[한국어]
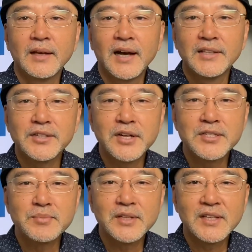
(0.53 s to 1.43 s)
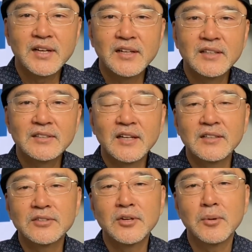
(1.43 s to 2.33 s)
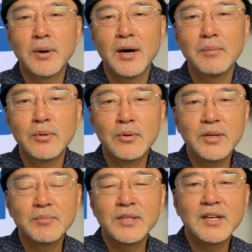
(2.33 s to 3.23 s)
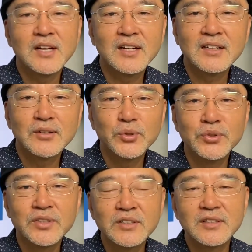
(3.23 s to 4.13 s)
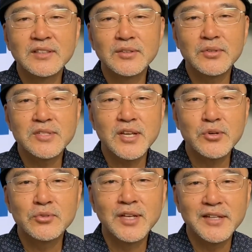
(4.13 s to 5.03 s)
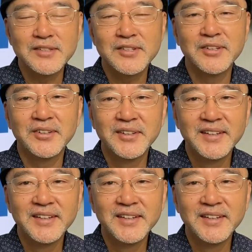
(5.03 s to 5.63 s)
안녕하십니까, 닥터 바보입니다. 오늘은 또 새로운 날이죠.